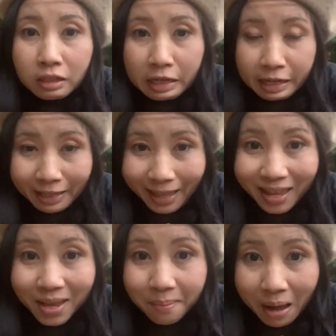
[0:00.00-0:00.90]
นิคเต
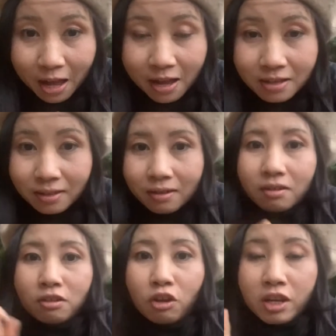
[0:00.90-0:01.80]
อิมาสก็
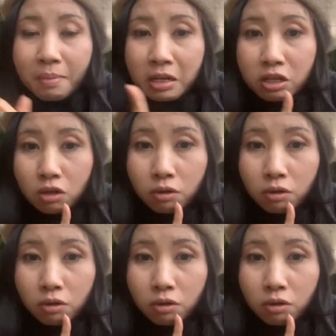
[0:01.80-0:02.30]
คือตอนนี้มาที่